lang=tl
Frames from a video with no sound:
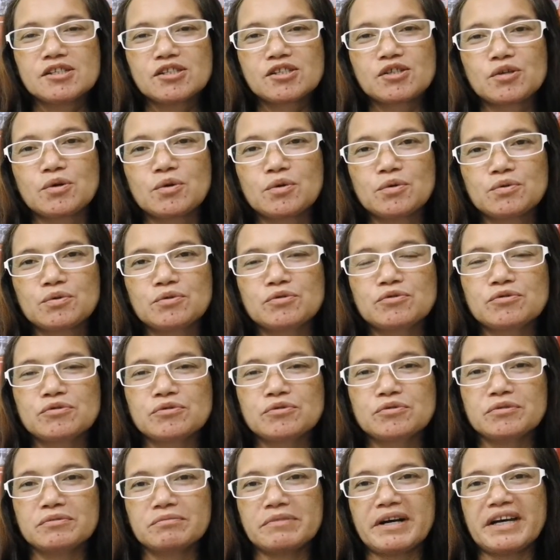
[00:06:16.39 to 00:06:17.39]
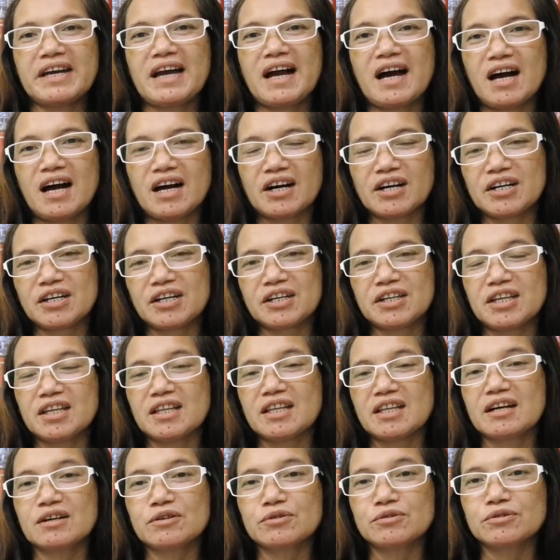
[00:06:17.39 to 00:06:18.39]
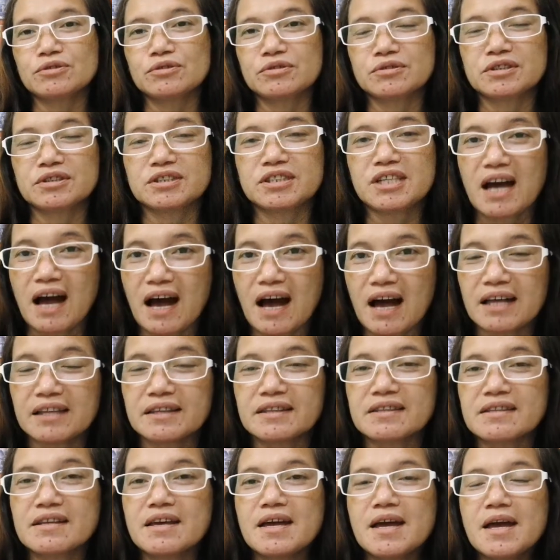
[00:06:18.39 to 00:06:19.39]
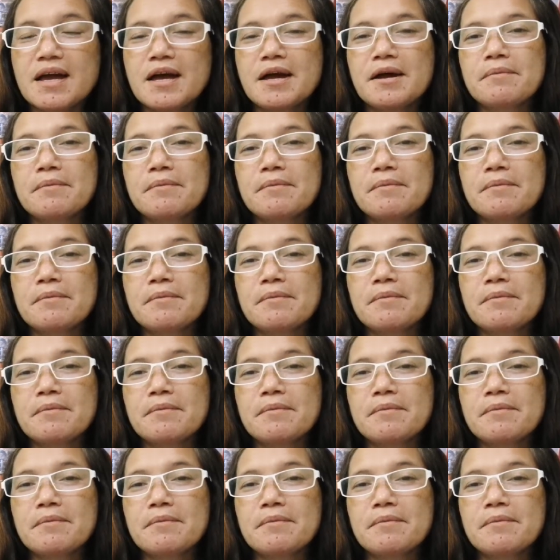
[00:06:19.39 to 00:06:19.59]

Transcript: So, may hanger din ako dyan